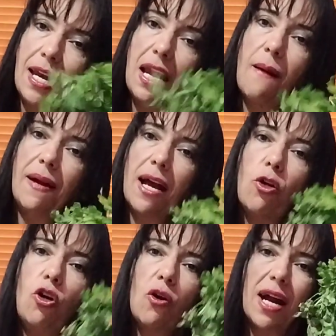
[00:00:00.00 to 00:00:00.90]
la van
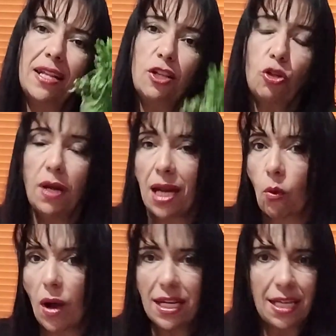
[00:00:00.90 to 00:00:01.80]
a colocar dentro del
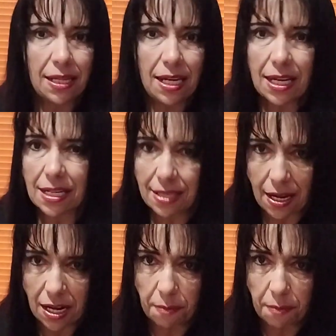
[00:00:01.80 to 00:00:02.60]
agua que ya tiene que estar